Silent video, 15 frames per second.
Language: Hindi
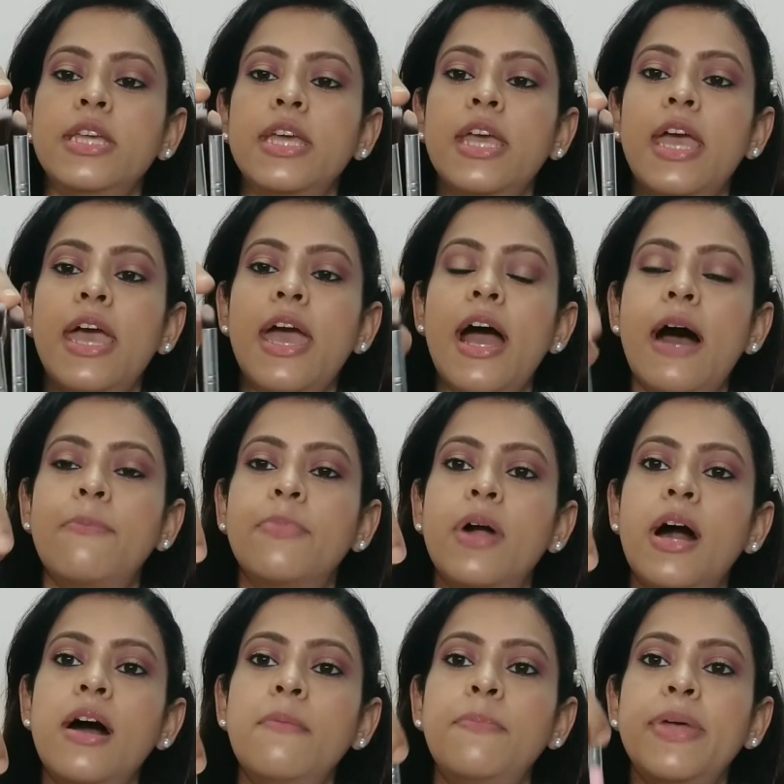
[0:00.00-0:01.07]
ये है
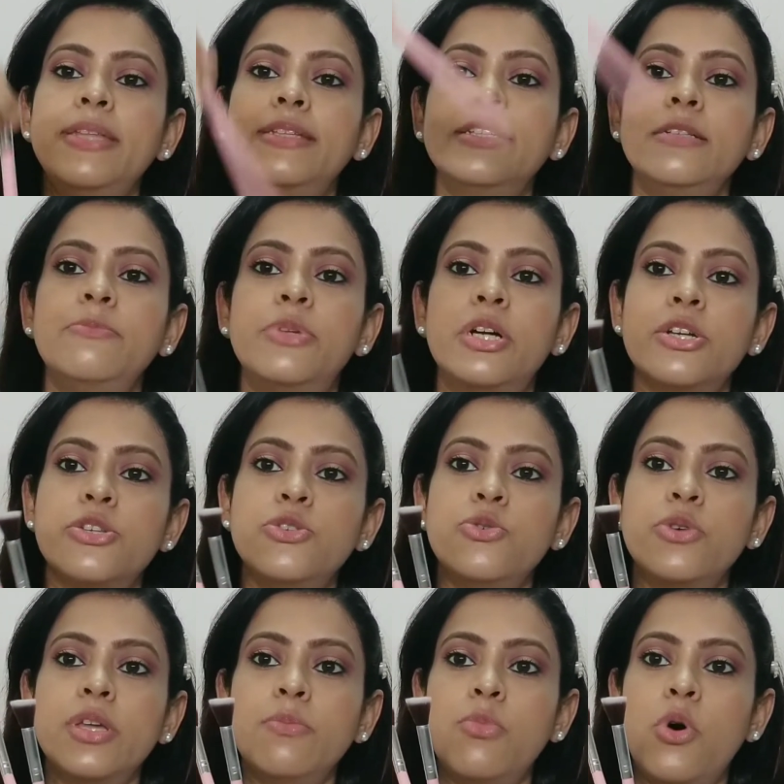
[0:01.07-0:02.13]
आपका पेंसिल ब्रश
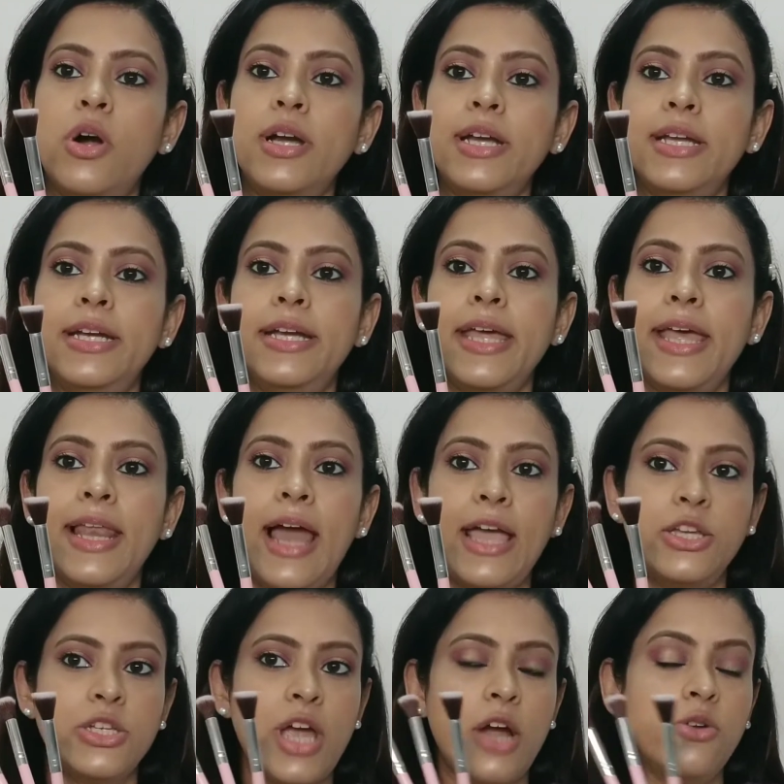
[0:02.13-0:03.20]
जो कि बहुत डिटेल
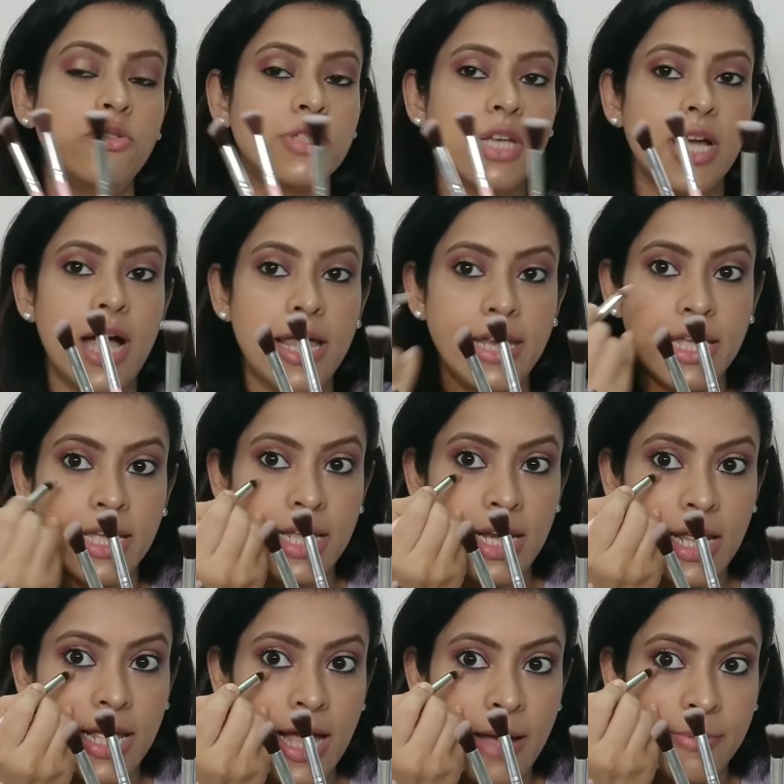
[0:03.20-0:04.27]
आई शेडोज़ लगाने के
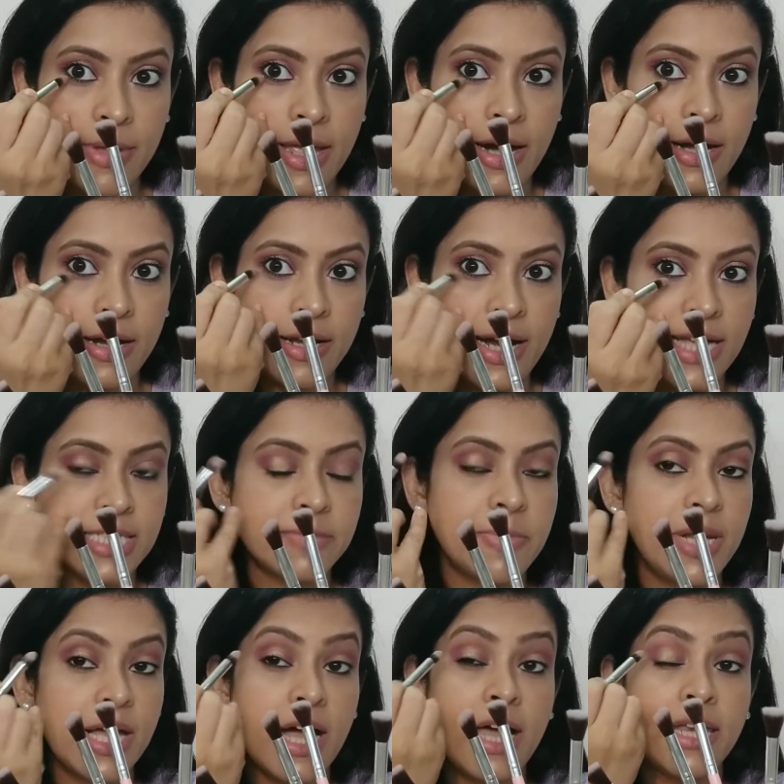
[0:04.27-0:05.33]
लिए आपके अंडर आइज़
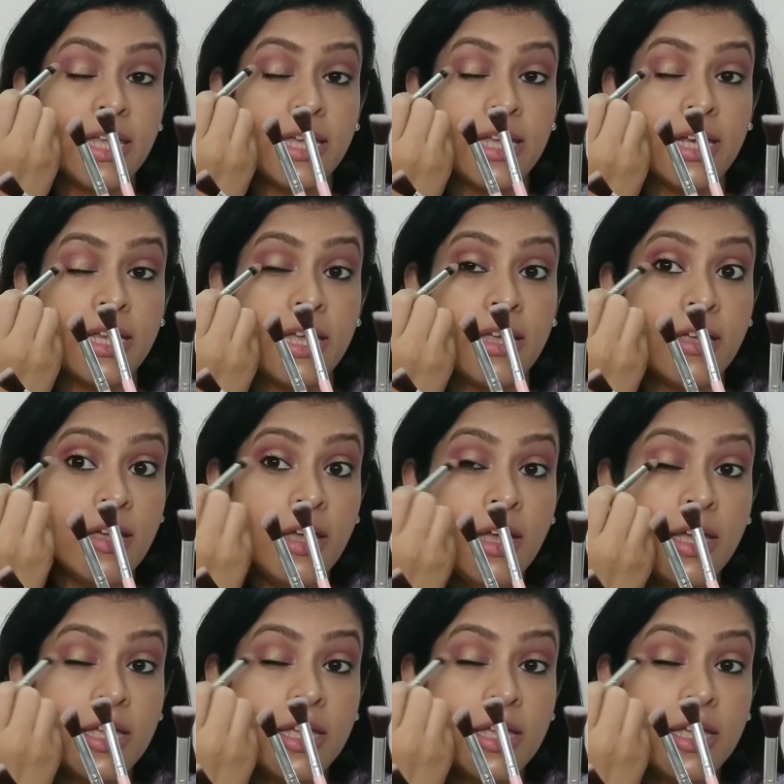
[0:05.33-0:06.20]
पे लगाने के लिए